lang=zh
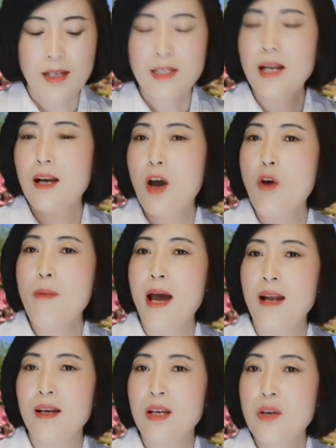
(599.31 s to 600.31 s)
这老
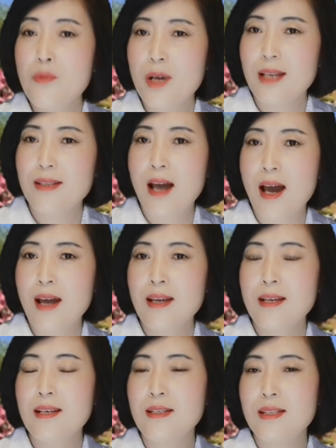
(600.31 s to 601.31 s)
板林伟才
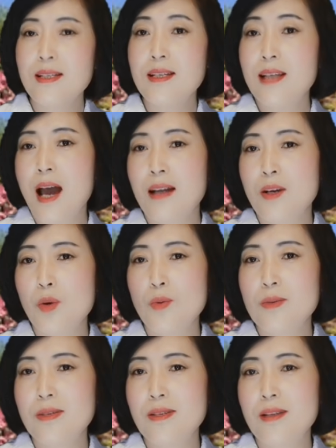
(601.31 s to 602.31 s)
以及他的
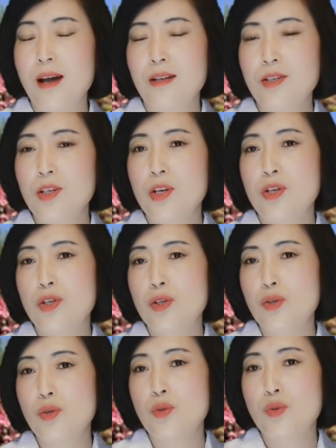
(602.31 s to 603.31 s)
公司呢，真的是